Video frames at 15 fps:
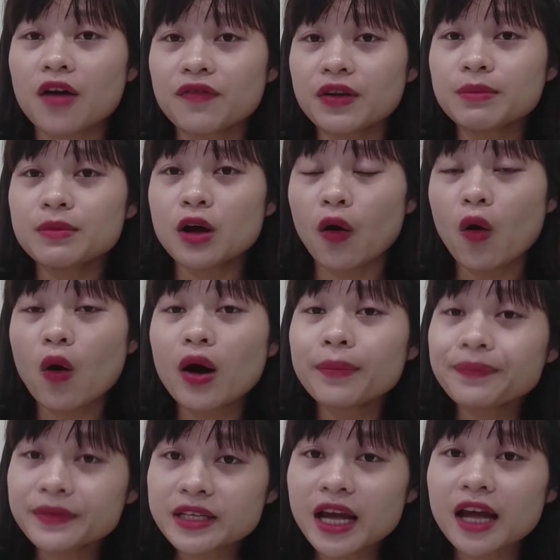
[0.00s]
viêm đường hô
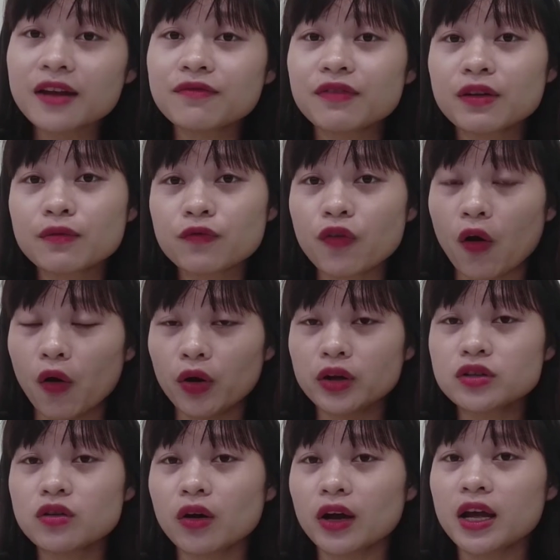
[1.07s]
hấp trên, viêm
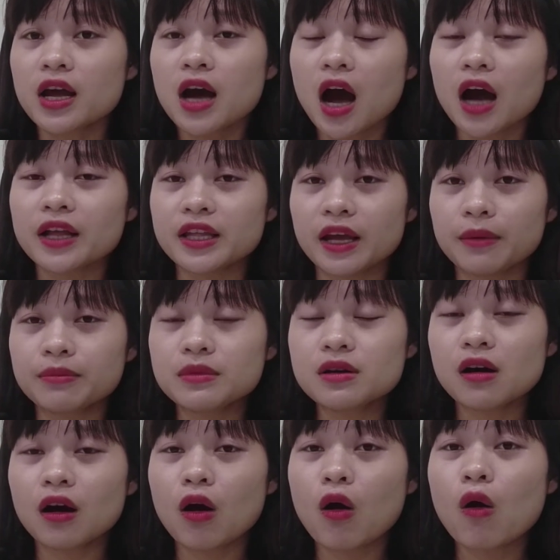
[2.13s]
phổi, rồi nhiễm
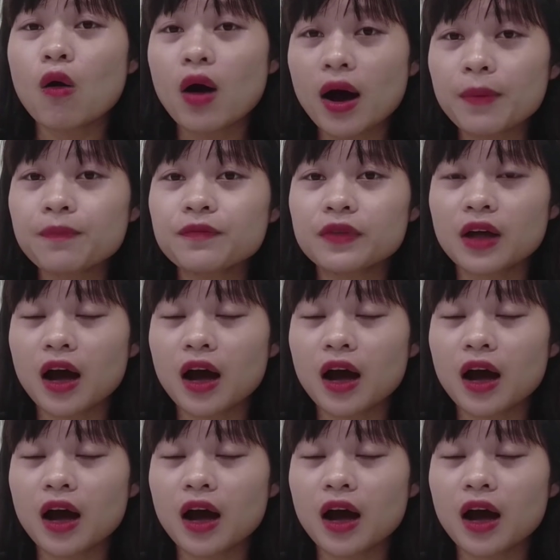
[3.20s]
đường hô hấp,